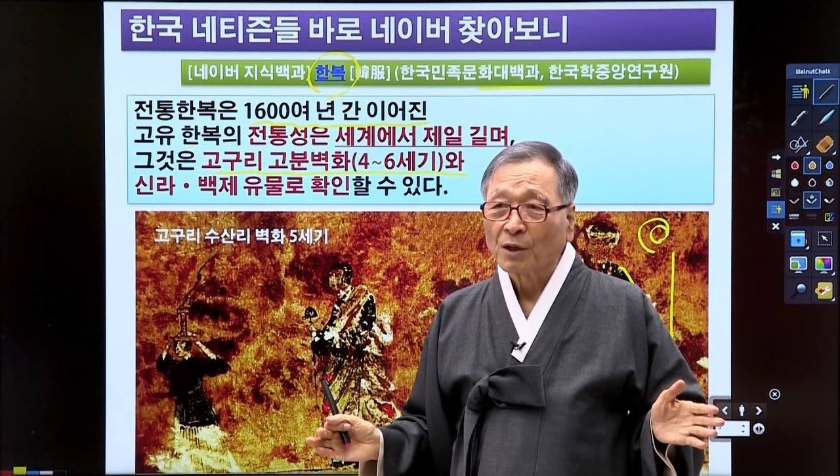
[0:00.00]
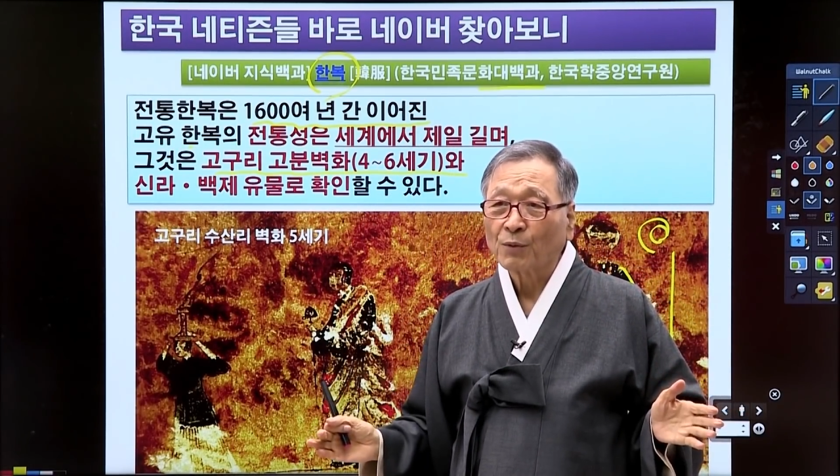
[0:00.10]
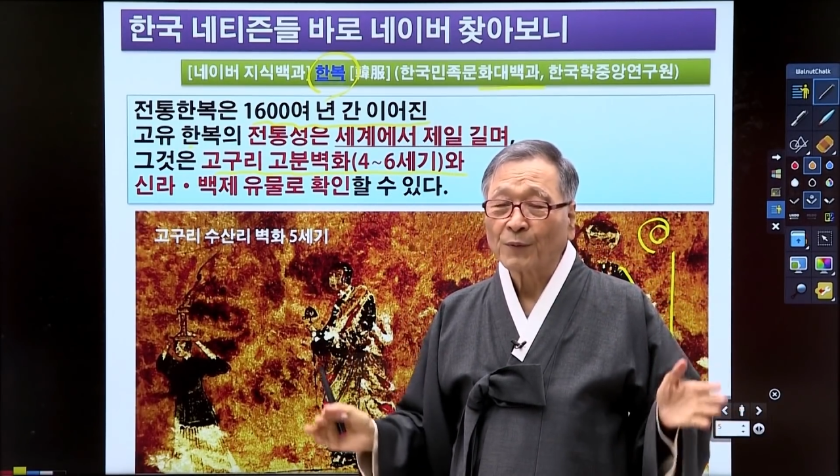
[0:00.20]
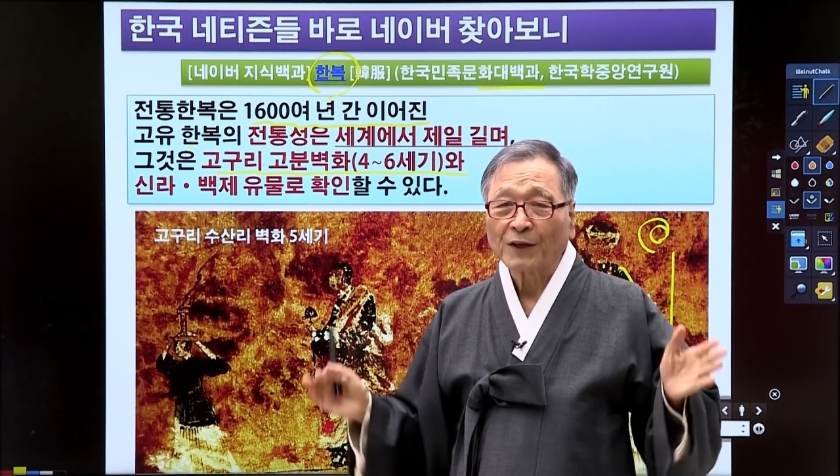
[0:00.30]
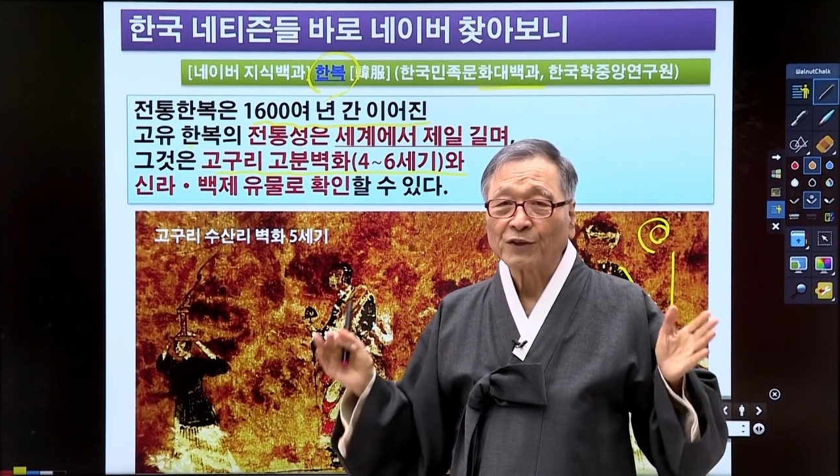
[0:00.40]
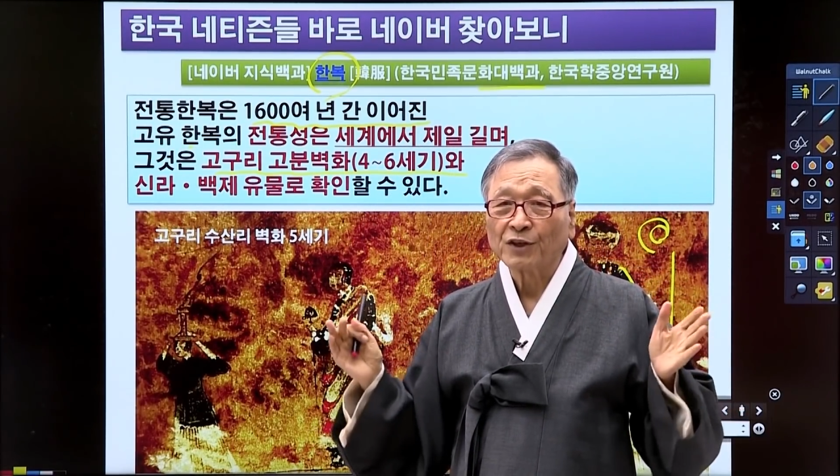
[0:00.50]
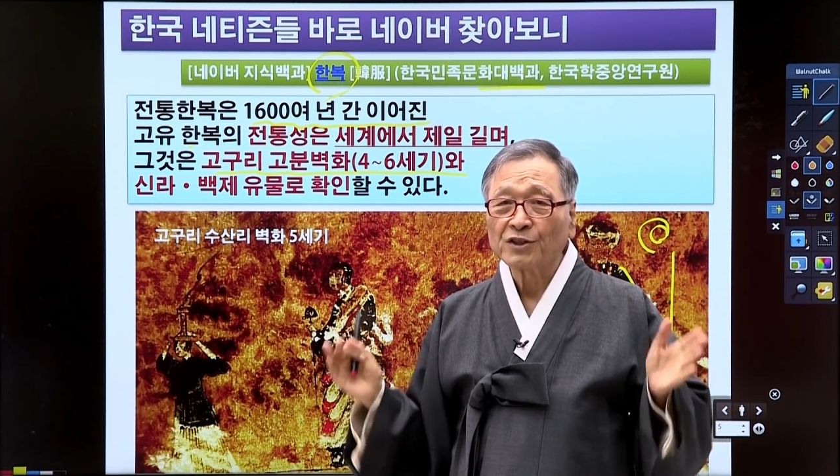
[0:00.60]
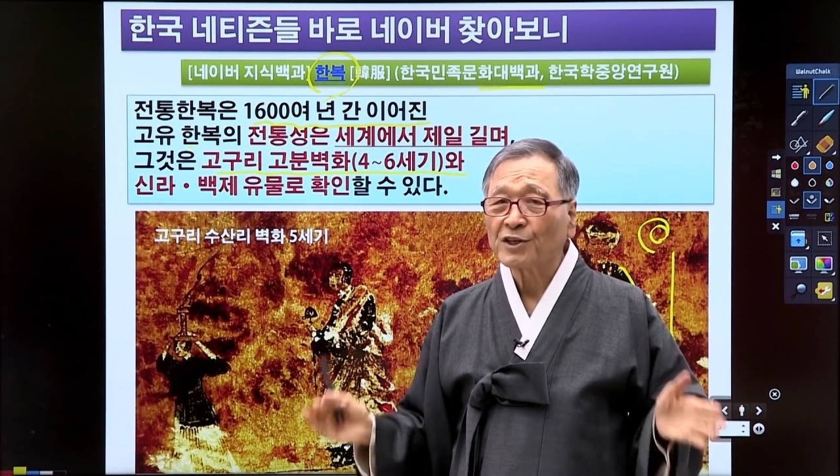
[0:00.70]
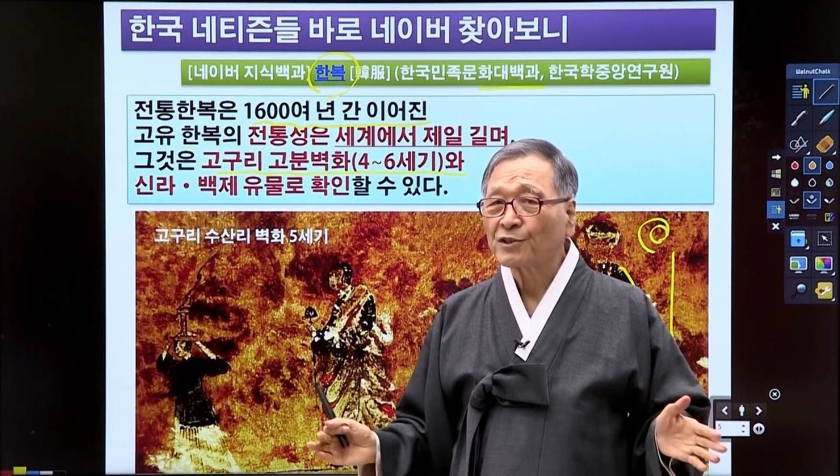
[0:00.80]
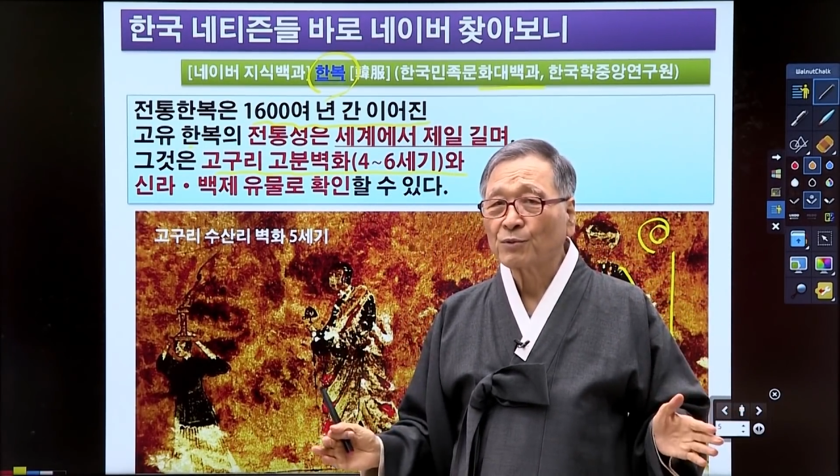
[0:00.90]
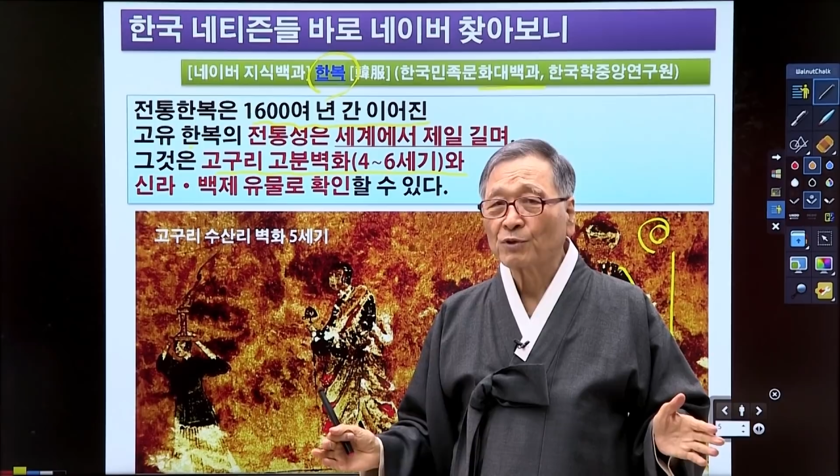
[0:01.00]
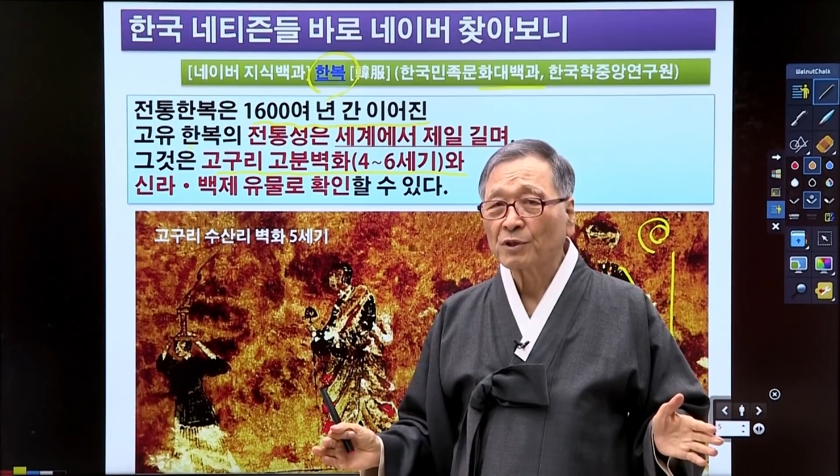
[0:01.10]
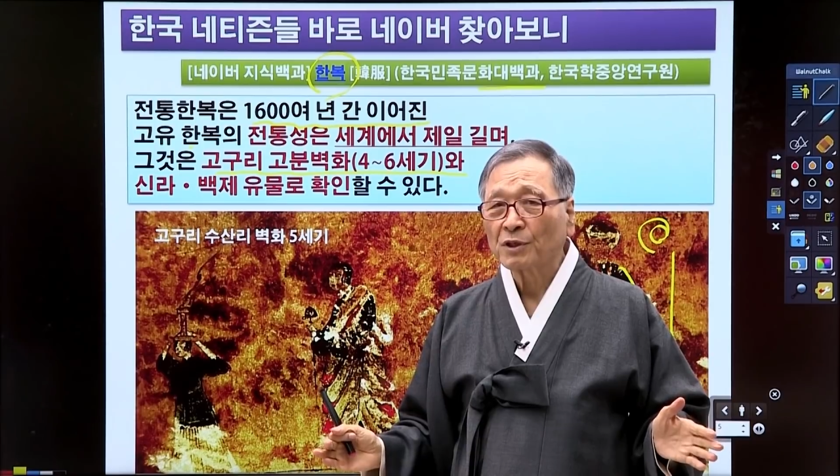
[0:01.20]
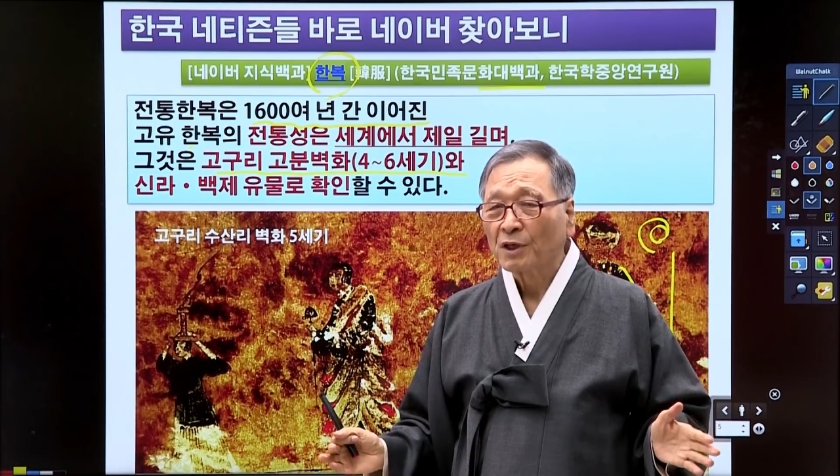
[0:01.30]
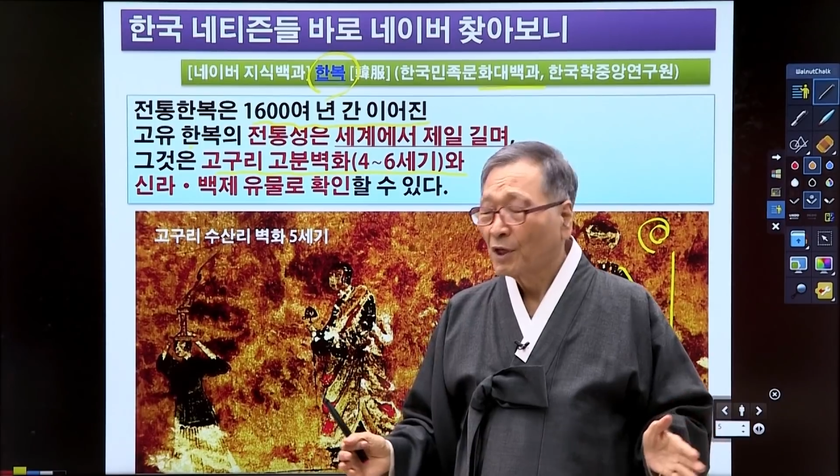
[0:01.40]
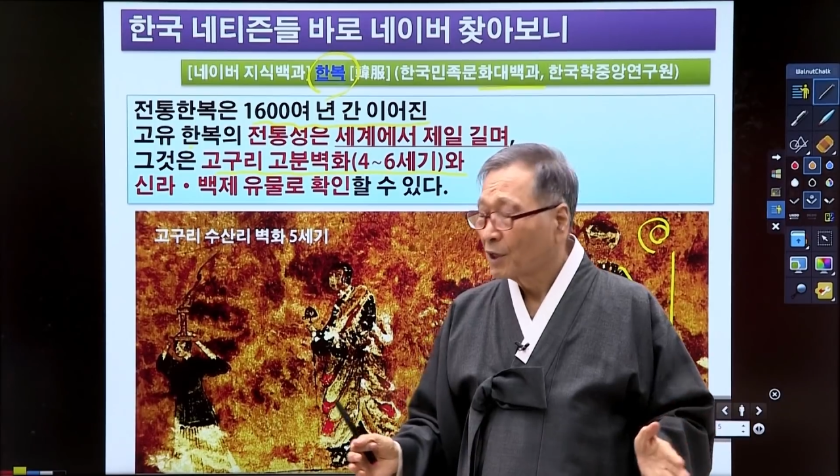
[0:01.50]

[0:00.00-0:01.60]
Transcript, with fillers: 그리고 여기에서 우리는